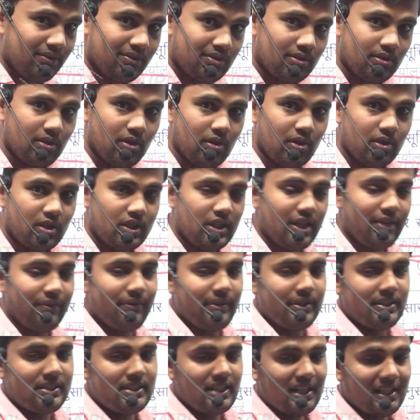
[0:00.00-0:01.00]
योग्य
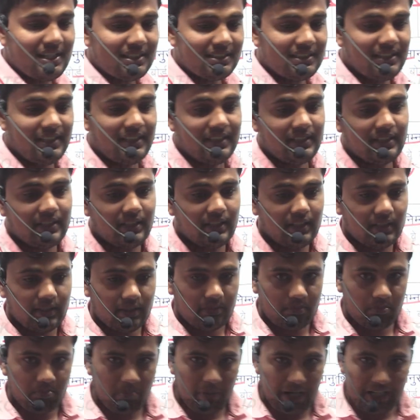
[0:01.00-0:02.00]
विद्यार्थी
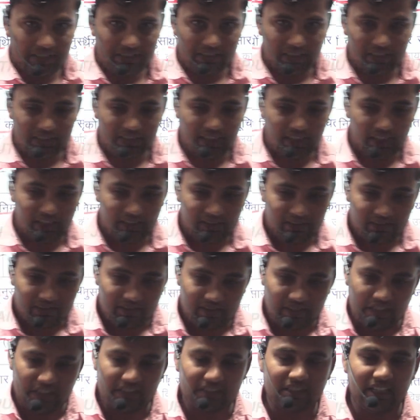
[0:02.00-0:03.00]
पात्रता
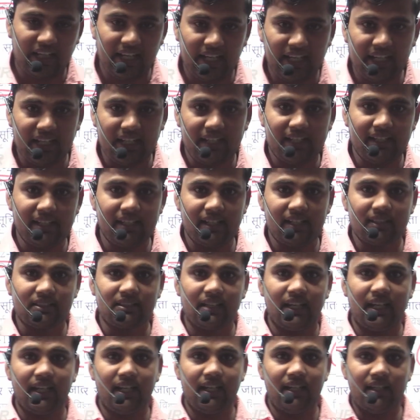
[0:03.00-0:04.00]
रखता है या नहीं रखता
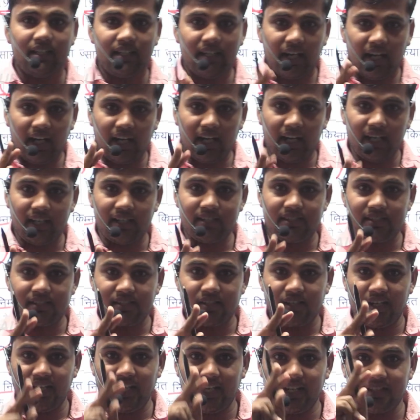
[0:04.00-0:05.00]
है अगर
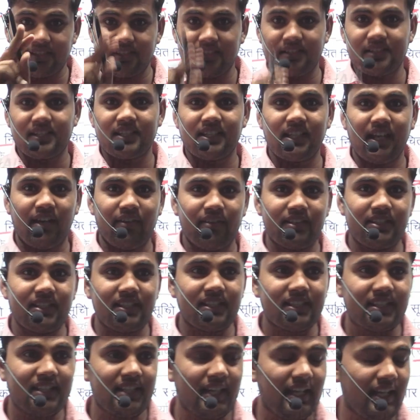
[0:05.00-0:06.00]
जिसने एक से ज्यादा आवेदन
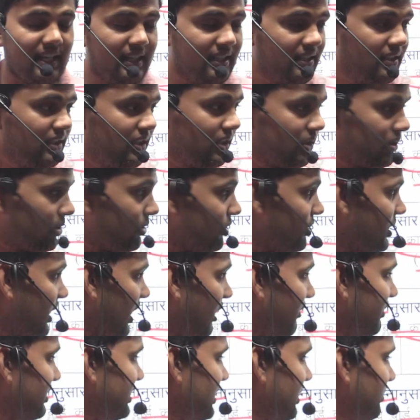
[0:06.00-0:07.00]
किया है तो उसका
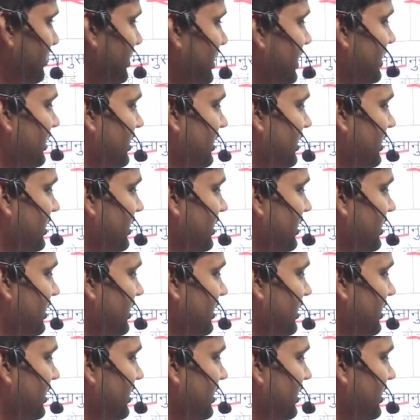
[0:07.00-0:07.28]
आवेदन भी